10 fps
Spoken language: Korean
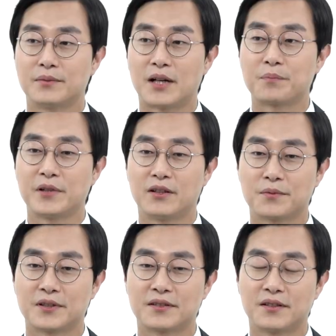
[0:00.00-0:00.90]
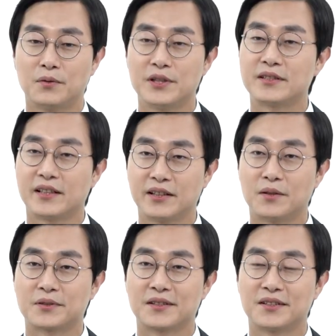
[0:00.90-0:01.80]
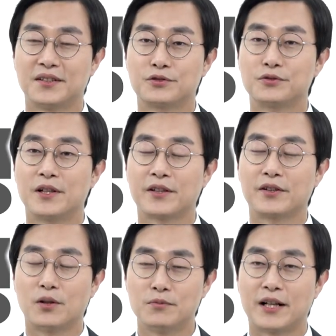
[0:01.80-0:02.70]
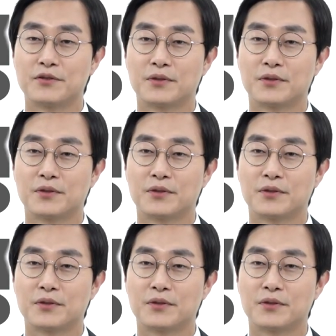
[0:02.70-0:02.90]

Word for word: 학비가 없어서 일자리가 없어서 주거 환경이 너무 안